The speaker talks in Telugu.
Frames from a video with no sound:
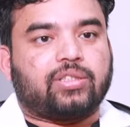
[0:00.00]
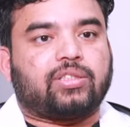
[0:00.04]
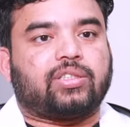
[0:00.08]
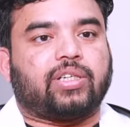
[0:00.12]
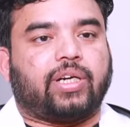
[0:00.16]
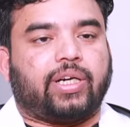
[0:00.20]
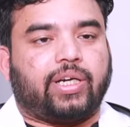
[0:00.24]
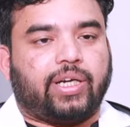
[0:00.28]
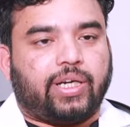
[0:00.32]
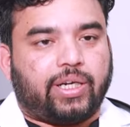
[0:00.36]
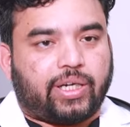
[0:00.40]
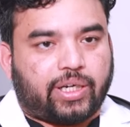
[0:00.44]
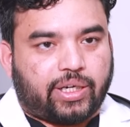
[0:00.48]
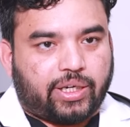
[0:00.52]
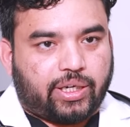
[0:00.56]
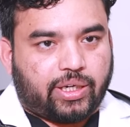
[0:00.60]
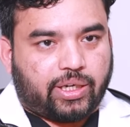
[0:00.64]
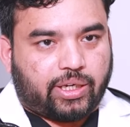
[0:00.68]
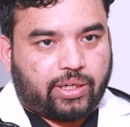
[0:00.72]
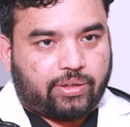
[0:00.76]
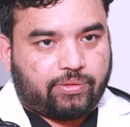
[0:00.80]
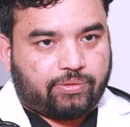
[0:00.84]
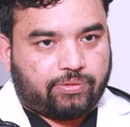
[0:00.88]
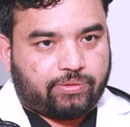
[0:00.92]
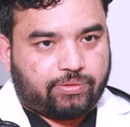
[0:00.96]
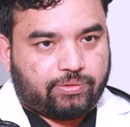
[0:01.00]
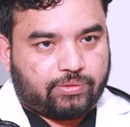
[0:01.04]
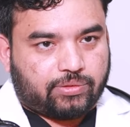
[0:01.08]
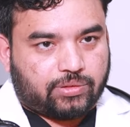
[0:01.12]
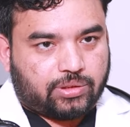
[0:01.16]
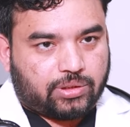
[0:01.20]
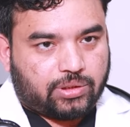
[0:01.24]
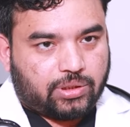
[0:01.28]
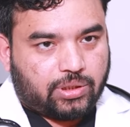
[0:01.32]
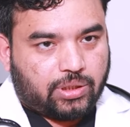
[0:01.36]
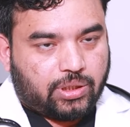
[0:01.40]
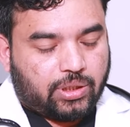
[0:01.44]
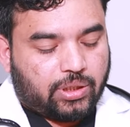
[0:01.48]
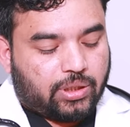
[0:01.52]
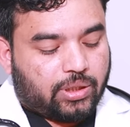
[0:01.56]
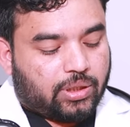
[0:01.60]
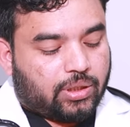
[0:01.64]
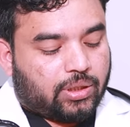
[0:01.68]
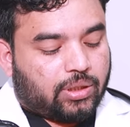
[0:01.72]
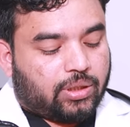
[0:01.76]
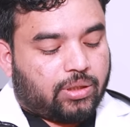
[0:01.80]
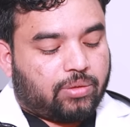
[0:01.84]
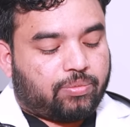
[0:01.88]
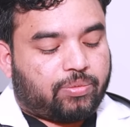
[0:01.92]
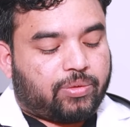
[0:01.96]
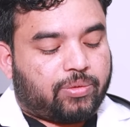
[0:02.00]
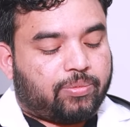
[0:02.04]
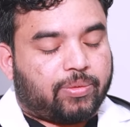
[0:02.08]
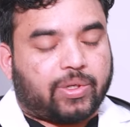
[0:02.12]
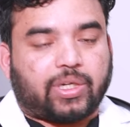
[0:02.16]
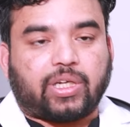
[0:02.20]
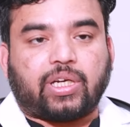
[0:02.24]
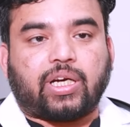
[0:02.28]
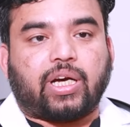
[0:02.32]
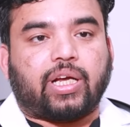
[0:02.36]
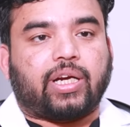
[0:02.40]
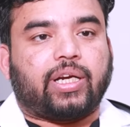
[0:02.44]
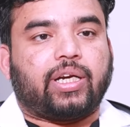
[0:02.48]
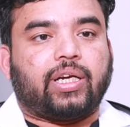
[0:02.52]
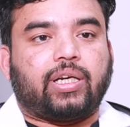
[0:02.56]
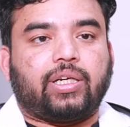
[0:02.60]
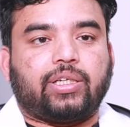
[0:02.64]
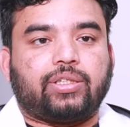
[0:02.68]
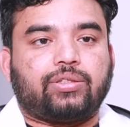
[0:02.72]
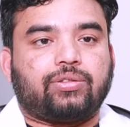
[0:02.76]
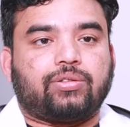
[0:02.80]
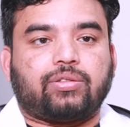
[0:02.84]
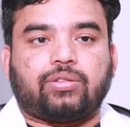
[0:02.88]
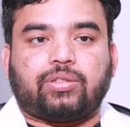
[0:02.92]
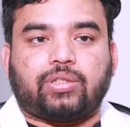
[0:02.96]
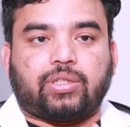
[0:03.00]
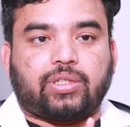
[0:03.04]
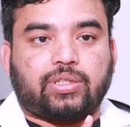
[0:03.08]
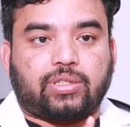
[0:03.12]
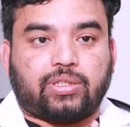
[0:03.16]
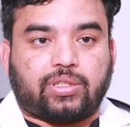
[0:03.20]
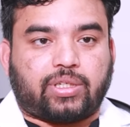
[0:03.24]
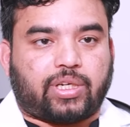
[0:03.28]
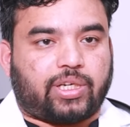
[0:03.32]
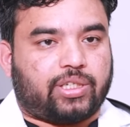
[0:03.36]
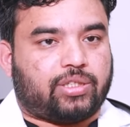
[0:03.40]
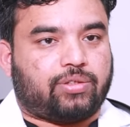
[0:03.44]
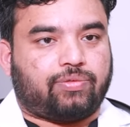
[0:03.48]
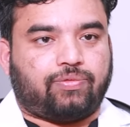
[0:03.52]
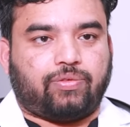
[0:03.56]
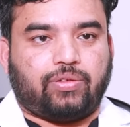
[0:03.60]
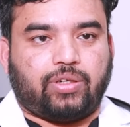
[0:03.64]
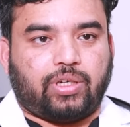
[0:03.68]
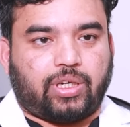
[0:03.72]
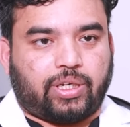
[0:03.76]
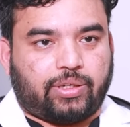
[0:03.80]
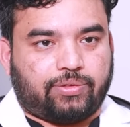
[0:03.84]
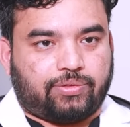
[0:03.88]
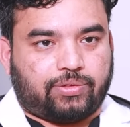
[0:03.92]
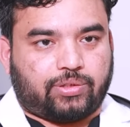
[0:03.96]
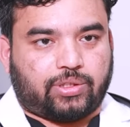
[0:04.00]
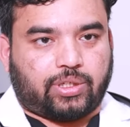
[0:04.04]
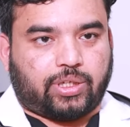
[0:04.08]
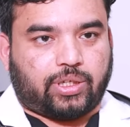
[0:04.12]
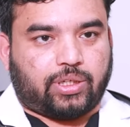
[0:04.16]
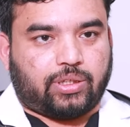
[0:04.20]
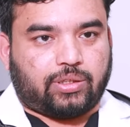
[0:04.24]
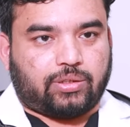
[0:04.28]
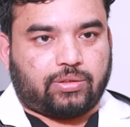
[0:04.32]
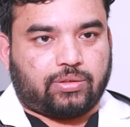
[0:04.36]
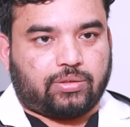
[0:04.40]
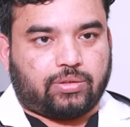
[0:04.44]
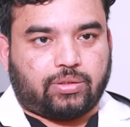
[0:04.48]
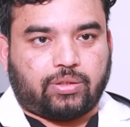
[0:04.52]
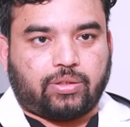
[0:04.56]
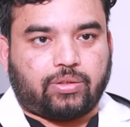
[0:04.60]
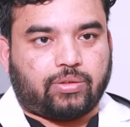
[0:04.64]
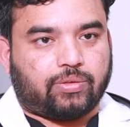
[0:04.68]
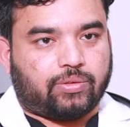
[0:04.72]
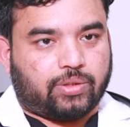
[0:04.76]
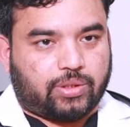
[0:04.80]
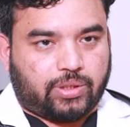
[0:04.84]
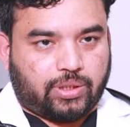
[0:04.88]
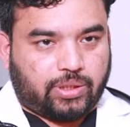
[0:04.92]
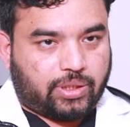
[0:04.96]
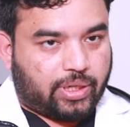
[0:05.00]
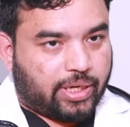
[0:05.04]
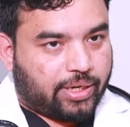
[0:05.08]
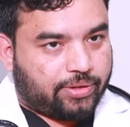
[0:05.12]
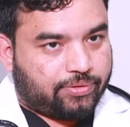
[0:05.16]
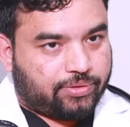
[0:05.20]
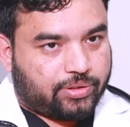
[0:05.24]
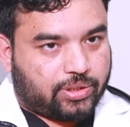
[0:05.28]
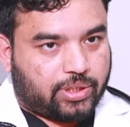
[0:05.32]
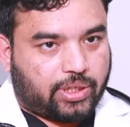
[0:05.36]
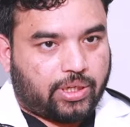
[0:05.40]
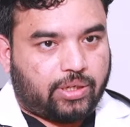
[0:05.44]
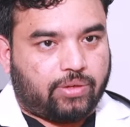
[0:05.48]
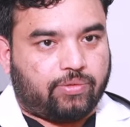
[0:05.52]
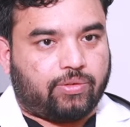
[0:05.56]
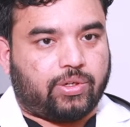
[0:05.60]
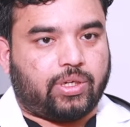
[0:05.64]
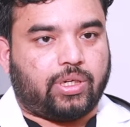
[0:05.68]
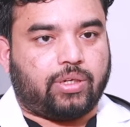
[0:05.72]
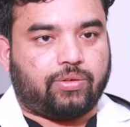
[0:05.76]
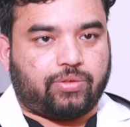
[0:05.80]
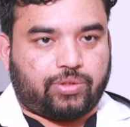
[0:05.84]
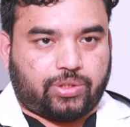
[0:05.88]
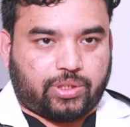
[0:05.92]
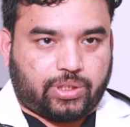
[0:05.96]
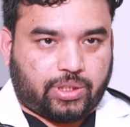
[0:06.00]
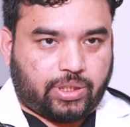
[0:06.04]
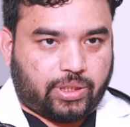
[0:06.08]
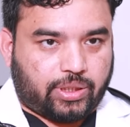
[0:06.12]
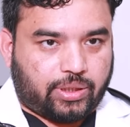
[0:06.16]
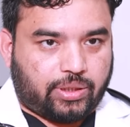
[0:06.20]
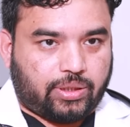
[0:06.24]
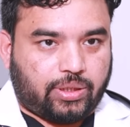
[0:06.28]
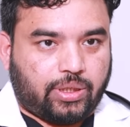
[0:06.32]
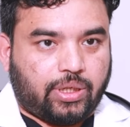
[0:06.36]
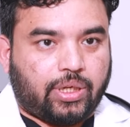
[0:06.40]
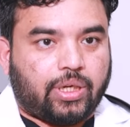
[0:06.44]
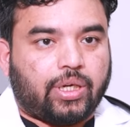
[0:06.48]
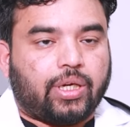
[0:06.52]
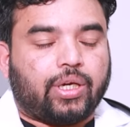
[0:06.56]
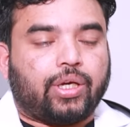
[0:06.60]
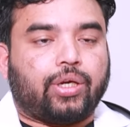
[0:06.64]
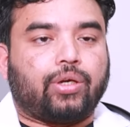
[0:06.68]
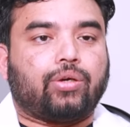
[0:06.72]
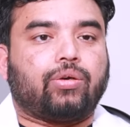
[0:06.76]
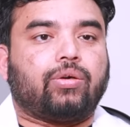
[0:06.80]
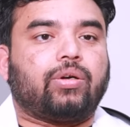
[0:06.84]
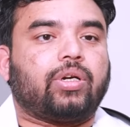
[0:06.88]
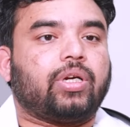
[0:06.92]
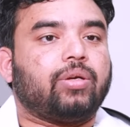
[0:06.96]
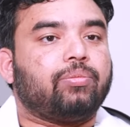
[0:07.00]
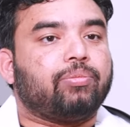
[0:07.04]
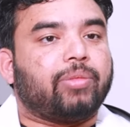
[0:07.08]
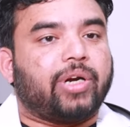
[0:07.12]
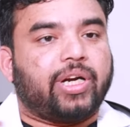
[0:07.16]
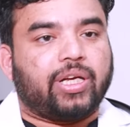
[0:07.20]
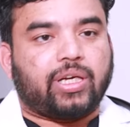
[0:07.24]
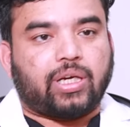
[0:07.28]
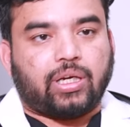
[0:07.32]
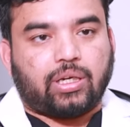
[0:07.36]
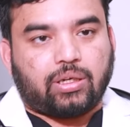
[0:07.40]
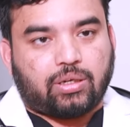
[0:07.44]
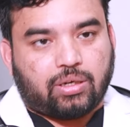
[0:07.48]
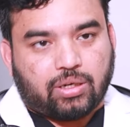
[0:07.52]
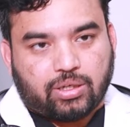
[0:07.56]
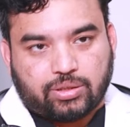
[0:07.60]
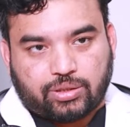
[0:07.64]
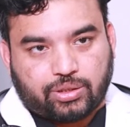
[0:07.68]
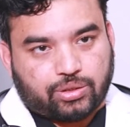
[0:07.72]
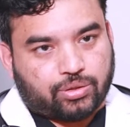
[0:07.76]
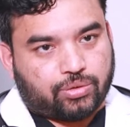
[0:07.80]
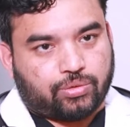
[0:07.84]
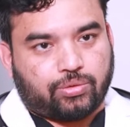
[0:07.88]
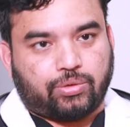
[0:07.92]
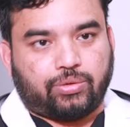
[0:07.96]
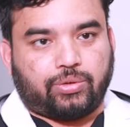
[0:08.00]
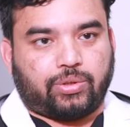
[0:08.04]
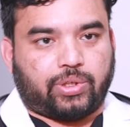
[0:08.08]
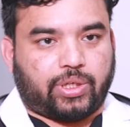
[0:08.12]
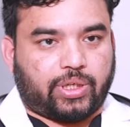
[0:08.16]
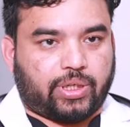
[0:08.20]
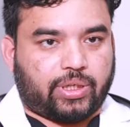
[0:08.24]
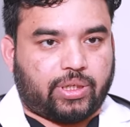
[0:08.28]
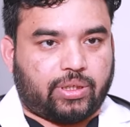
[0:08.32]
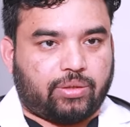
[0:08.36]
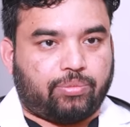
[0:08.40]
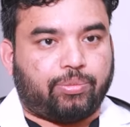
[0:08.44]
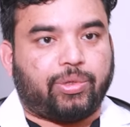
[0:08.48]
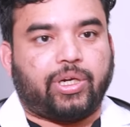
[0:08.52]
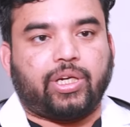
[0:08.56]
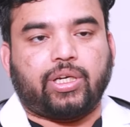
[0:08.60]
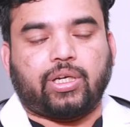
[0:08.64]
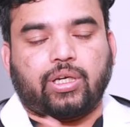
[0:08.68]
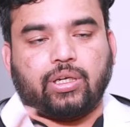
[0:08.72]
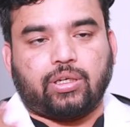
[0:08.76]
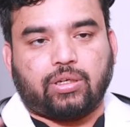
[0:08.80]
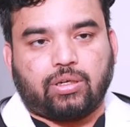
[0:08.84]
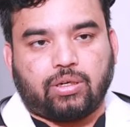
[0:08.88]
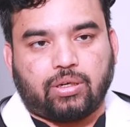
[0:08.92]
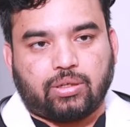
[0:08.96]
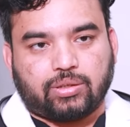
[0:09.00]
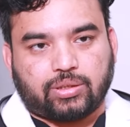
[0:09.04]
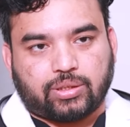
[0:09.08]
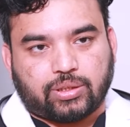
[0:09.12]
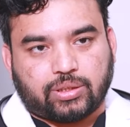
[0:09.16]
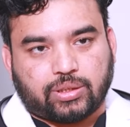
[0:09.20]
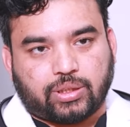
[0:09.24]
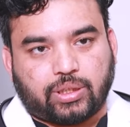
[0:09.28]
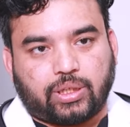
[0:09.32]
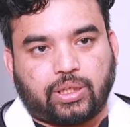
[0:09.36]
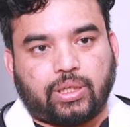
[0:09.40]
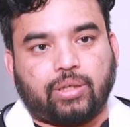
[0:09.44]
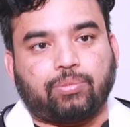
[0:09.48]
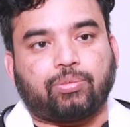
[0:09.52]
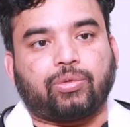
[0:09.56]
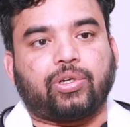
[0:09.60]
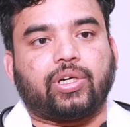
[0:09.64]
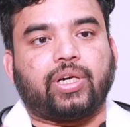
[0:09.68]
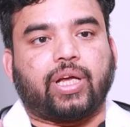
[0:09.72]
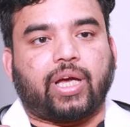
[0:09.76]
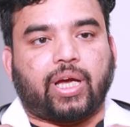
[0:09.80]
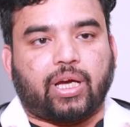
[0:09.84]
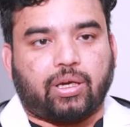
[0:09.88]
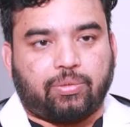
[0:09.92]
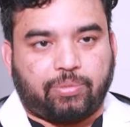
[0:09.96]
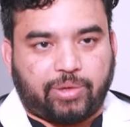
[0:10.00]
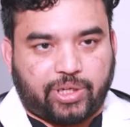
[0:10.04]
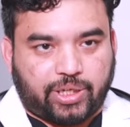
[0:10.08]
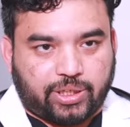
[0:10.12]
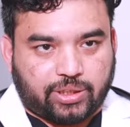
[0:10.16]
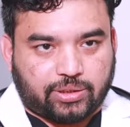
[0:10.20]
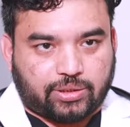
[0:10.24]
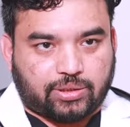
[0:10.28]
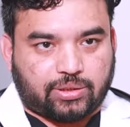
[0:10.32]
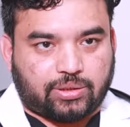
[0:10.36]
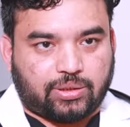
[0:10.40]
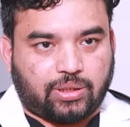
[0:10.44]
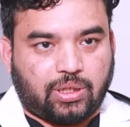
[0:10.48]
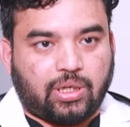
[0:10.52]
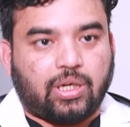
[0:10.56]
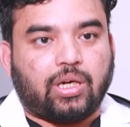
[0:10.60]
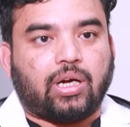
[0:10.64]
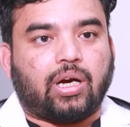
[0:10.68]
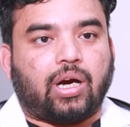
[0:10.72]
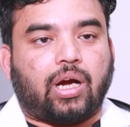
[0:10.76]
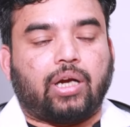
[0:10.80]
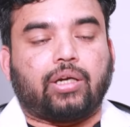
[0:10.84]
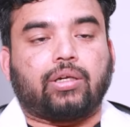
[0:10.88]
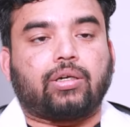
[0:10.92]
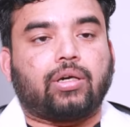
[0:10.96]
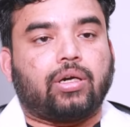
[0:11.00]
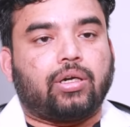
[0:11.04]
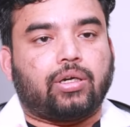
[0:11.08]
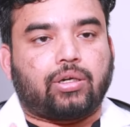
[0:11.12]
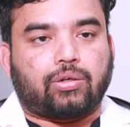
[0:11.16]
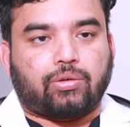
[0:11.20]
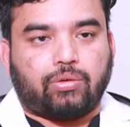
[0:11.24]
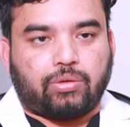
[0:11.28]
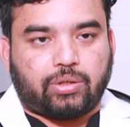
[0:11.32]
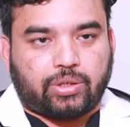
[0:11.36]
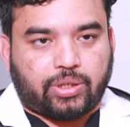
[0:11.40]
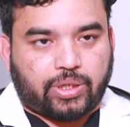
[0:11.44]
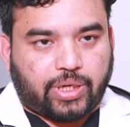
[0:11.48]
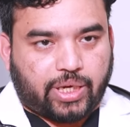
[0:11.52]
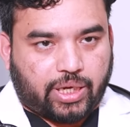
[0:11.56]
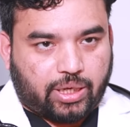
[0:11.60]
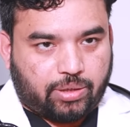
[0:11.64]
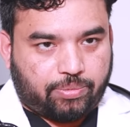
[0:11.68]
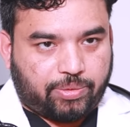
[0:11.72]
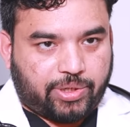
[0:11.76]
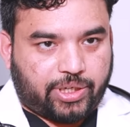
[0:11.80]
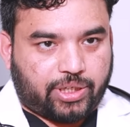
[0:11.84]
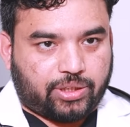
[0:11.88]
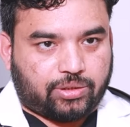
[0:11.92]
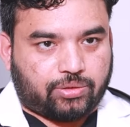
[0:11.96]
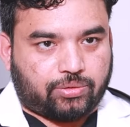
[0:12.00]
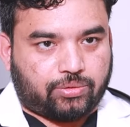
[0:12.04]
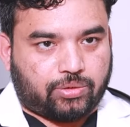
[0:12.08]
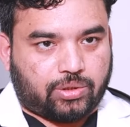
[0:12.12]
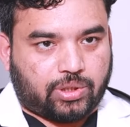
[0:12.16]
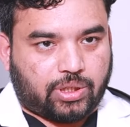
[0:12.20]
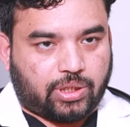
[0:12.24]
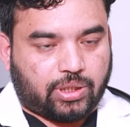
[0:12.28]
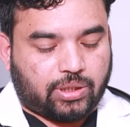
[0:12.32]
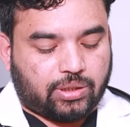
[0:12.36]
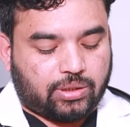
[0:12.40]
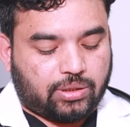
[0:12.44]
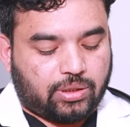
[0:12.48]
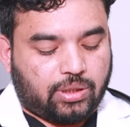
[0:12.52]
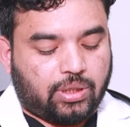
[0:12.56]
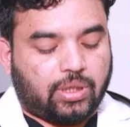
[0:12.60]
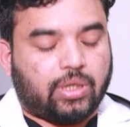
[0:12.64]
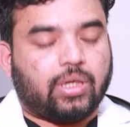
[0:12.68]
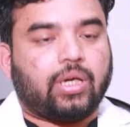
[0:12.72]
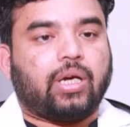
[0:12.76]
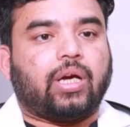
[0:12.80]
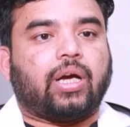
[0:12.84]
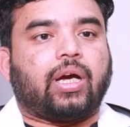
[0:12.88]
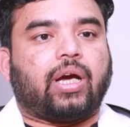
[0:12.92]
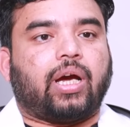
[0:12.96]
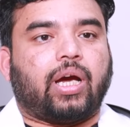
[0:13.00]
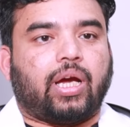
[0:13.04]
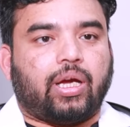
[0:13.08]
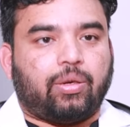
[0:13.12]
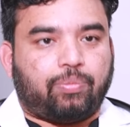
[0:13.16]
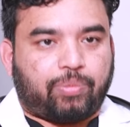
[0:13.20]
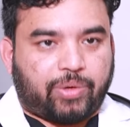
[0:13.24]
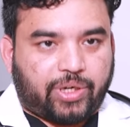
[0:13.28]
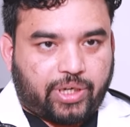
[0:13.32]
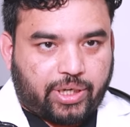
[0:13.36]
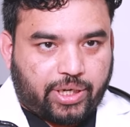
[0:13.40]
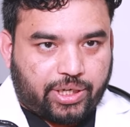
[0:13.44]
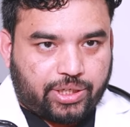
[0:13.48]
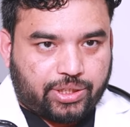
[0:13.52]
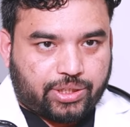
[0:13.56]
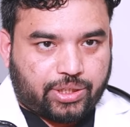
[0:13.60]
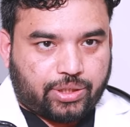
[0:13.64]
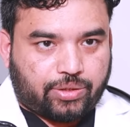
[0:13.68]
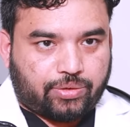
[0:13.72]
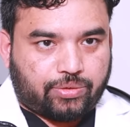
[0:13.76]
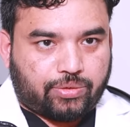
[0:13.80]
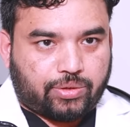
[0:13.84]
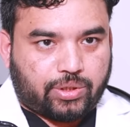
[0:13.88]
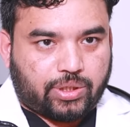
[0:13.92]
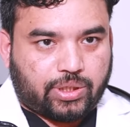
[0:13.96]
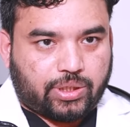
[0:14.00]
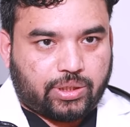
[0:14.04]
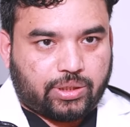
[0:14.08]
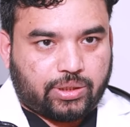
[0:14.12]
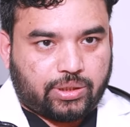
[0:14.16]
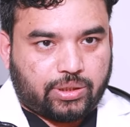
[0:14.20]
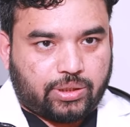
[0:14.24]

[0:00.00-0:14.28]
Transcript: సెడెంటరీ లైఫ్ ఇప్పుడు మనకు కరెంట్లీ చూస్తే స్ట్రెస్ఫుల్ లైఫ్ స్టైల్ ఇది లైఫ్ స్టైల్ వల్ల వచ్చి ఇంకొకటి మెడికల్ కాజెస్ కూడా ఉంటాయండి మెడికల్ కాజెస్ అంటే ఇప్పుడు డయాబెటీస్ అన్కంట్రోల్డ్ డయాబెటీస్ ఉన్నా హైపర్ టెన్షన్ ఉన్నా